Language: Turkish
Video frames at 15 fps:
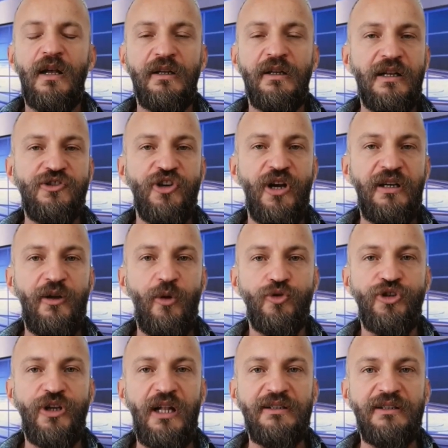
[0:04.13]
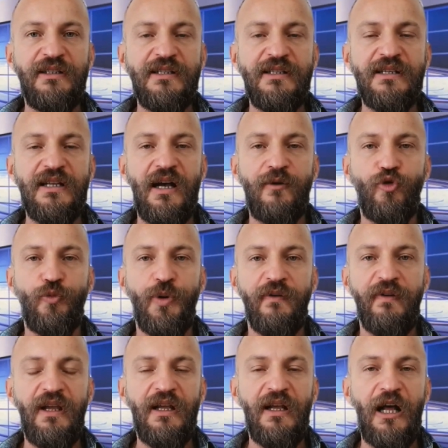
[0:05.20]
Kanal Çağrı'ya hoş geldiniz.
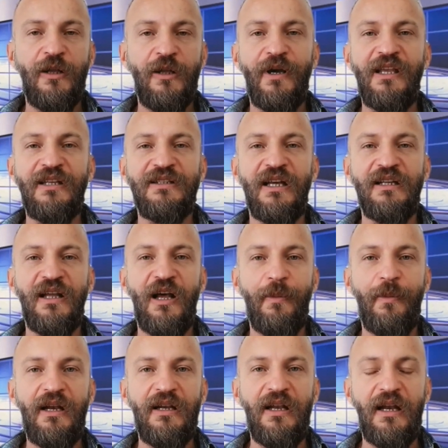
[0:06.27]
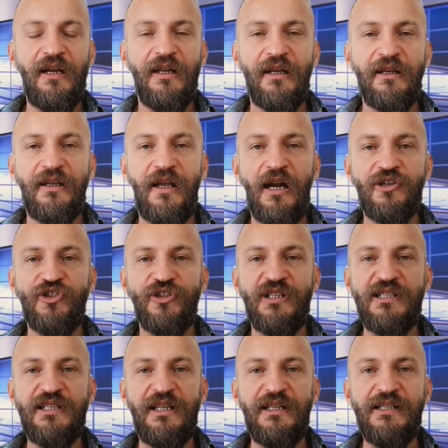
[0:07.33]
Avrupa ve Almanya'dan haberlerle
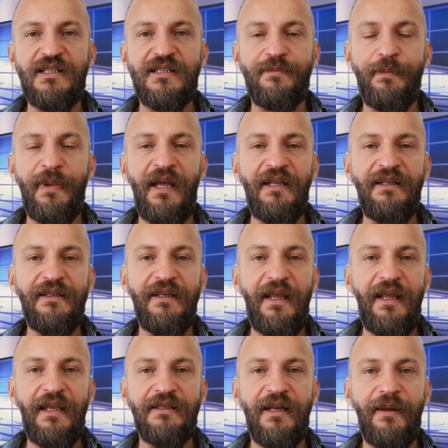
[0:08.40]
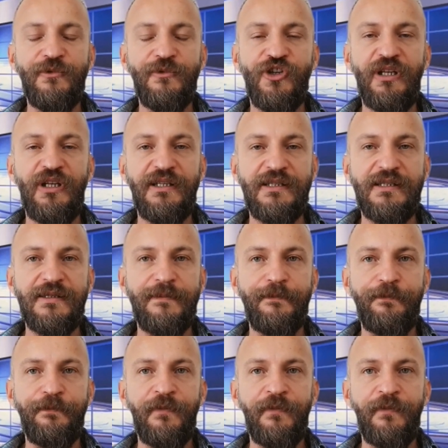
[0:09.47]
karşınızdayız. Ben Ekrem Çelikiz.